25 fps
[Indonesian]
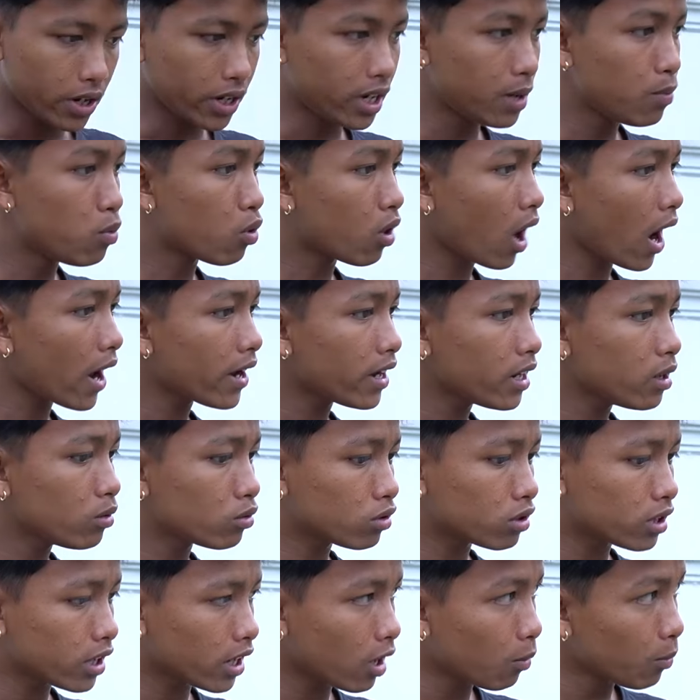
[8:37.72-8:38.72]
Ini buka ini
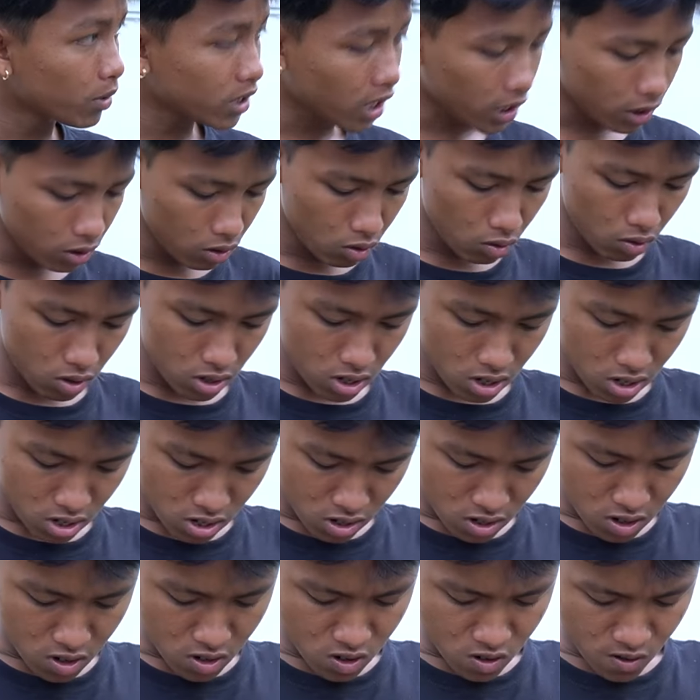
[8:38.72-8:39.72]
untuk Dede Uming satu.
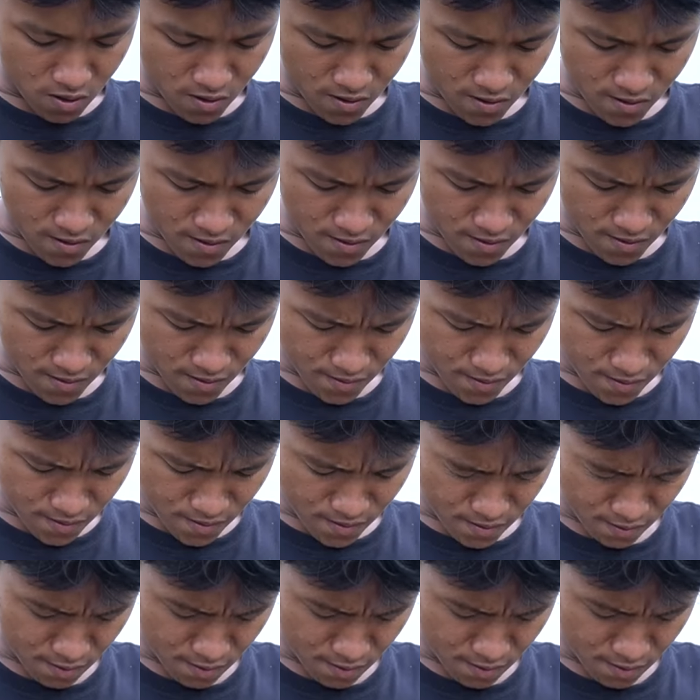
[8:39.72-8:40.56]
Nah,